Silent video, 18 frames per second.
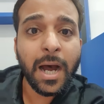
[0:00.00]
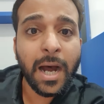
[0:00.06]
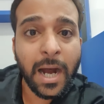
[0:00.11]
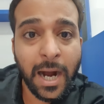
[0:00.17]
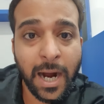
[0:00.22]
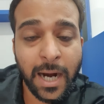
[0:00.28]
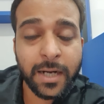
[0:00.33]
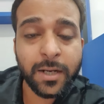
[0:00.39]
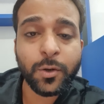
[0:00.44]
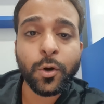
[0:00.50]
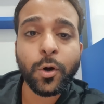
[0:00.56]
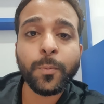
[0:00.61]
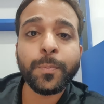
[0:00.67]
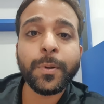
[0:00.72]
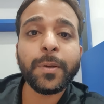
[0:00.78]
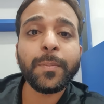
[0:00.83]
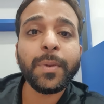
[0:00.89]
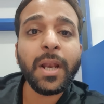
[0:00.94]
हार्ड
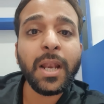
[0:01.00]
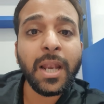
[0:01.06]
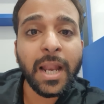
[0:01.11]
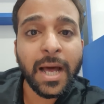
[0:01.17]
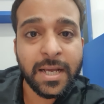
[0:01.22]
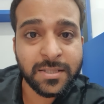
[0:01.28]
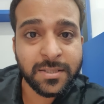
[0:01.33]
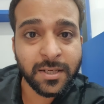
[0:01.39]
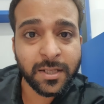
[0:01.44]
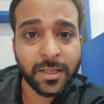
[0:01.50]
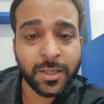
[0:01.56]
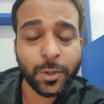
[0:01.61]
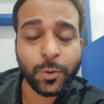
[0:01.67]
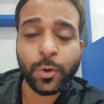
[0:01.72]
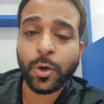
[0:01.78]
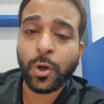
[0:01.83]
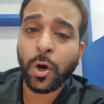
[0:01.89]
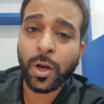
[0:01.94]
कॉपी में ला सकते
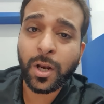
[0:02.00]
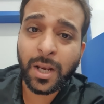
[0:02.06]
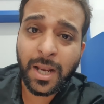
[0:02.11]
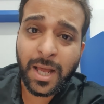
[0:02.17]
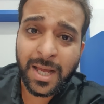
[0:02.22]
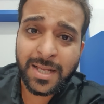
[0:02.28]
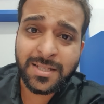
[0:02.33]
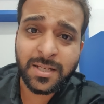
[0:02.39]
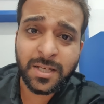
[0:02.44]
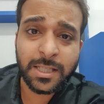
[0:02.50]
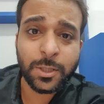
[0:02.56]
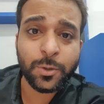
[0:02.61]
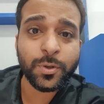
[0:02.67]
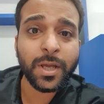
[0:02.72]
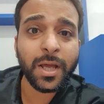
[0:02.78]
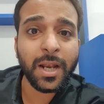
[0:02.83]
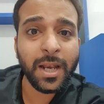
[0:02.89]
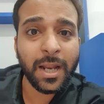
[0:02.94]
हो और ला सकते हो
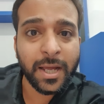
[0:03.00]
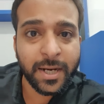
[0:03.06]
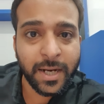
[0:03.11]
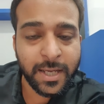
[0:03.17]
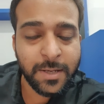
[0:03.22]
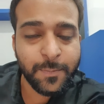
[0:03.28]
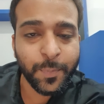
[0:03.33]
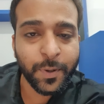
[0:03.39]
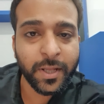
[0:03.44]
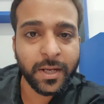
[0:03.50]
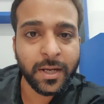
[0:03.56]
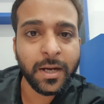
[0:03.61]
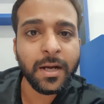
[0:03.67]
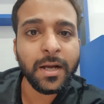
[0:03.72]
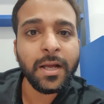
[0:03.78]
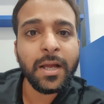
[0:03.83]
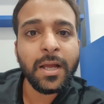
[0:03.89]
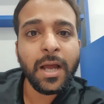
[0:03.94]
क्या लाना ही पड़ेगा